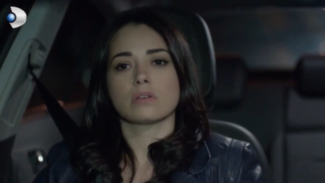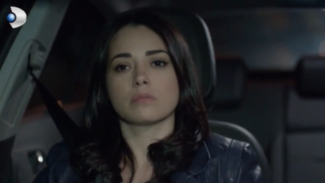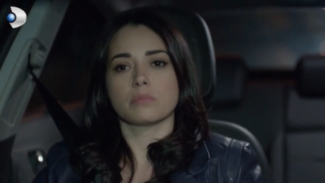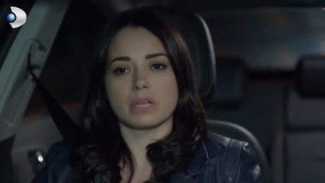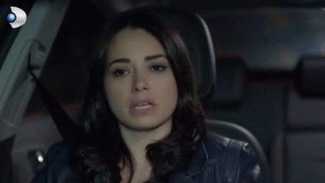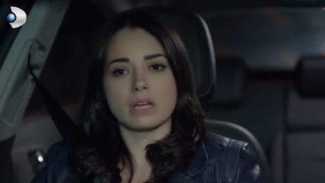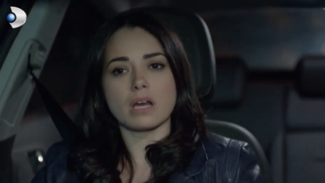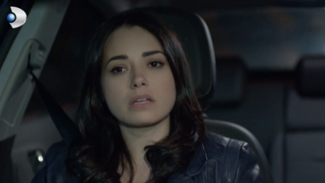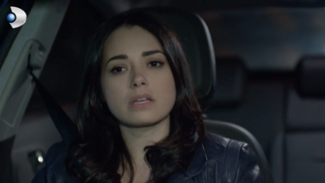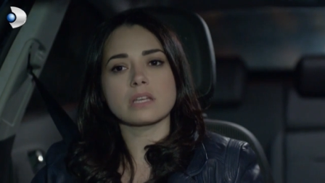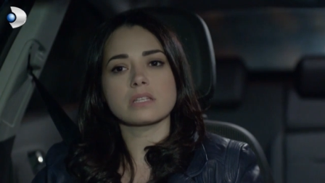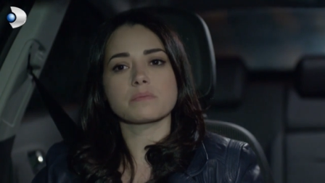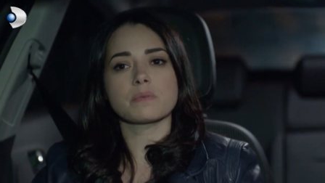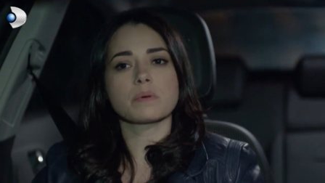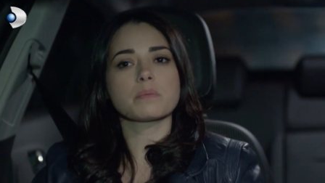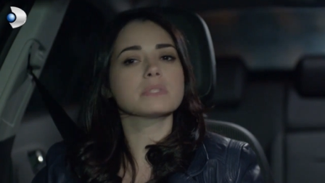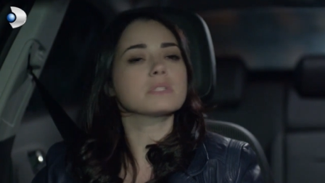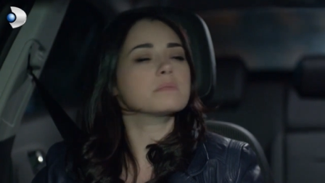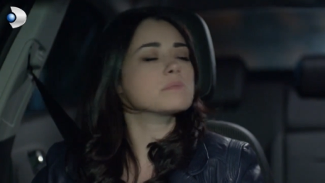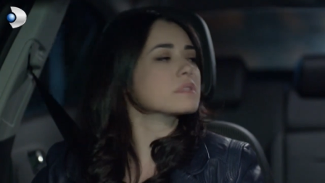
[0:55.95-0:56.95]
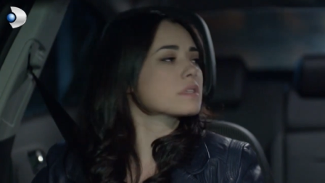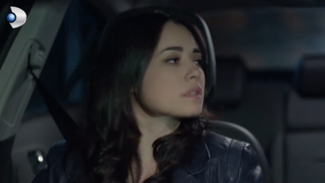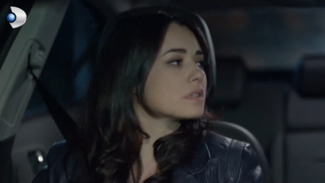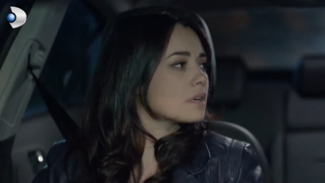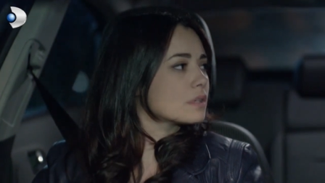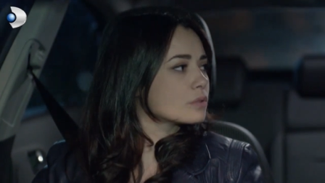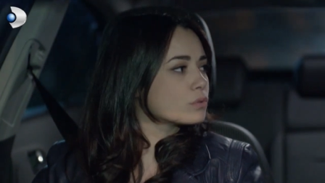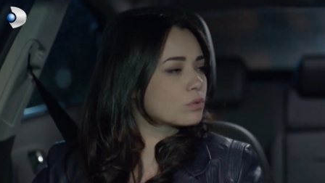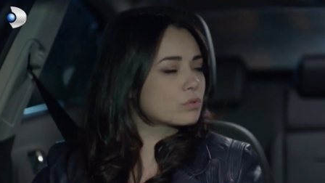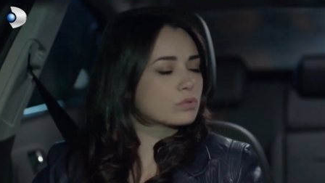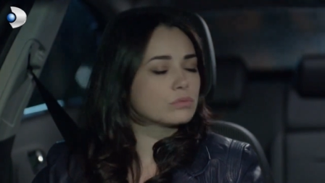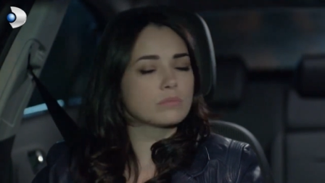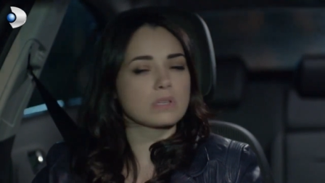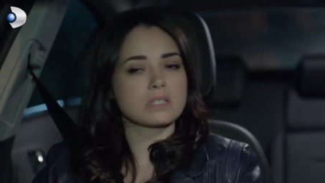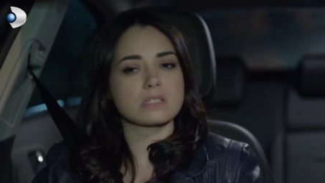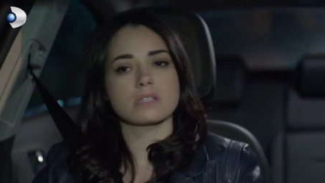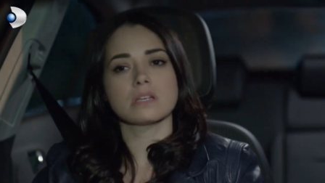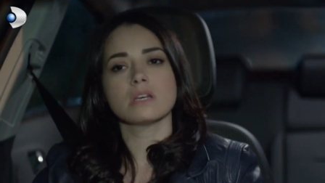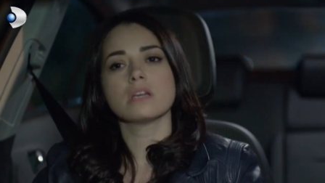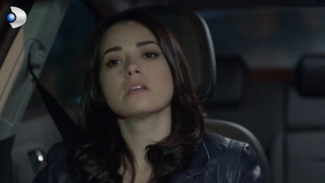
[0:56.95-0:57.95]
Merak etme bana bir zararı
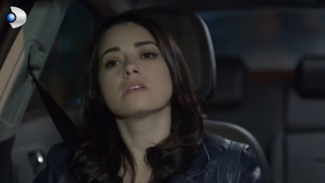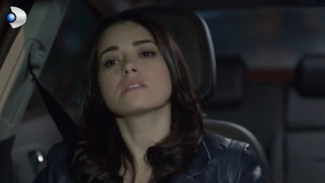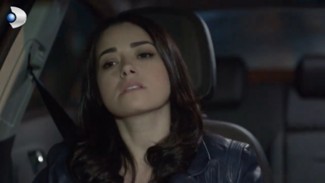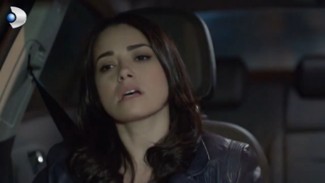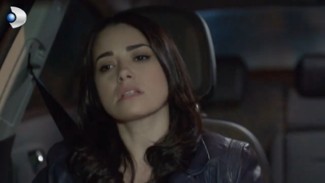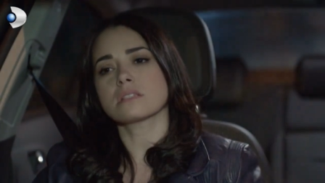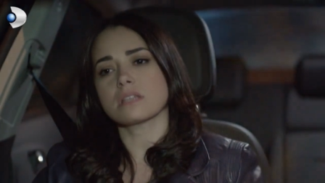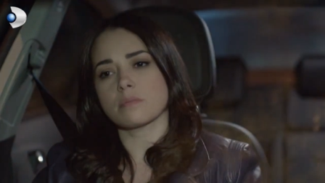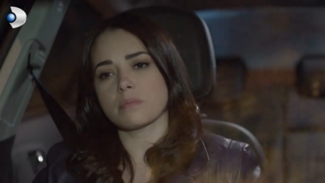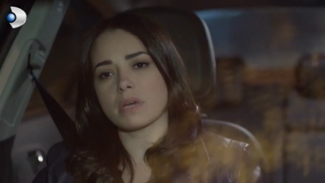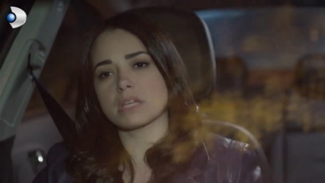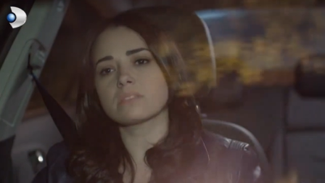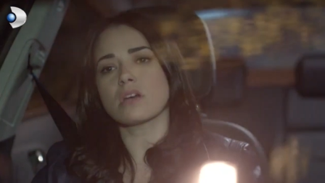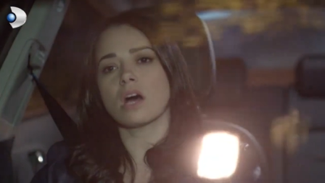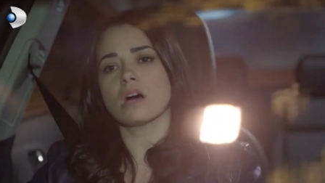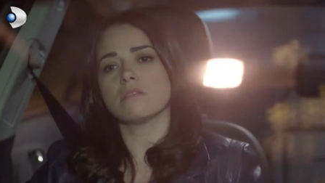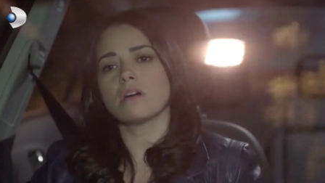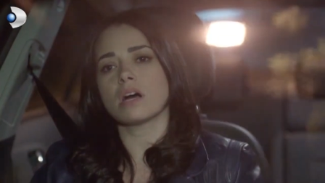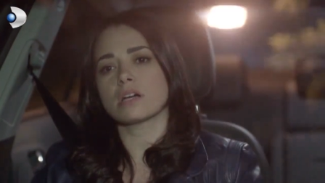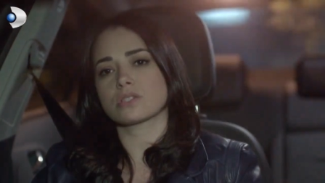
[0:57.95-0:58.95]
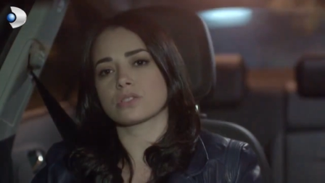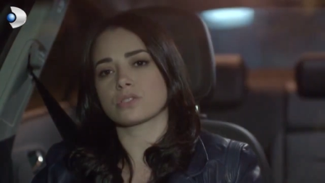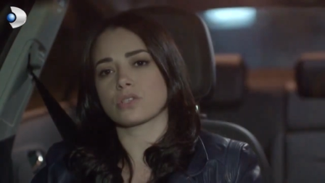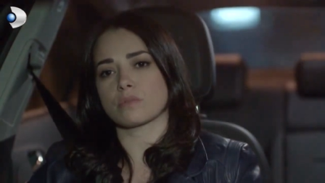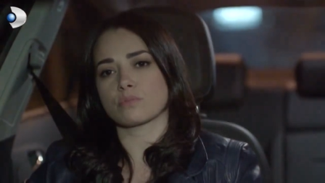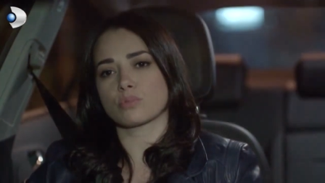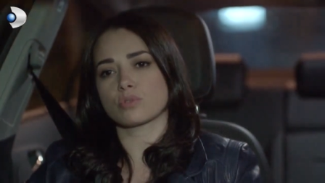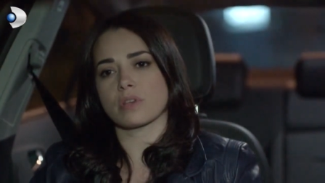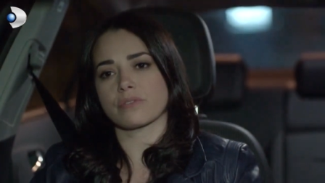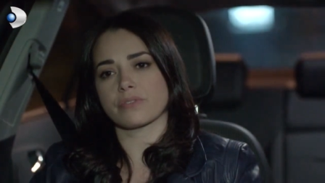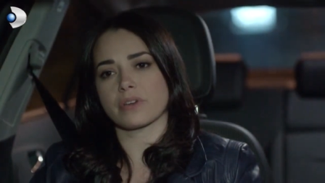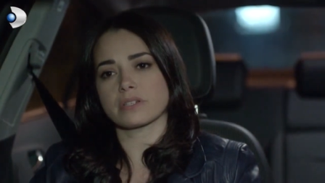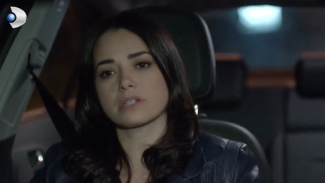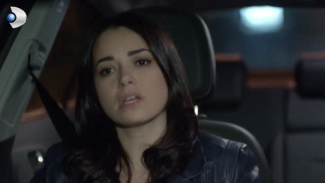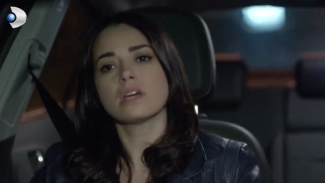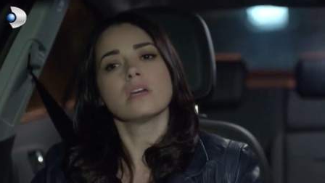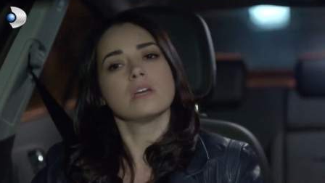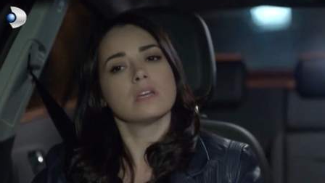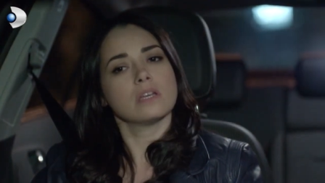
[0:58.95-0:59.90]
dokunmaz. Zaten ben dava açacağım bu sefer.